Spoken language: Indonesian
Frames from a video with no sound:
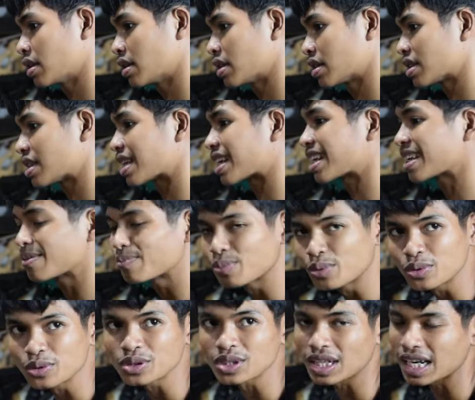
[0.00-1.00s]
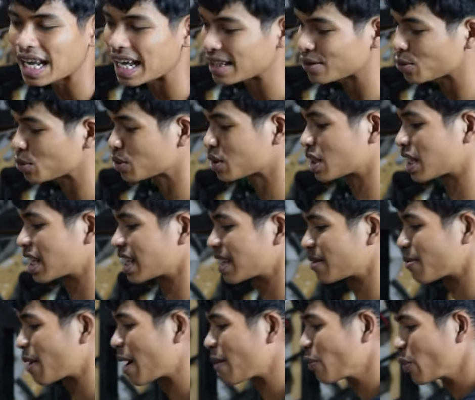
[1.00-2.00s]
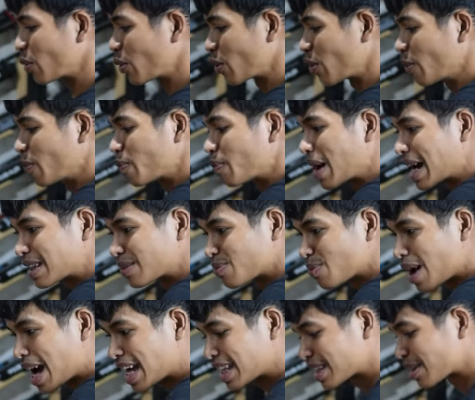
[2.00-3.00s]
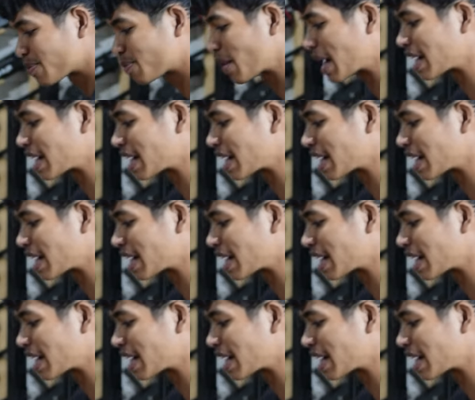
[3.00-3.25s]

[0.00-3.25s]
1154 mantep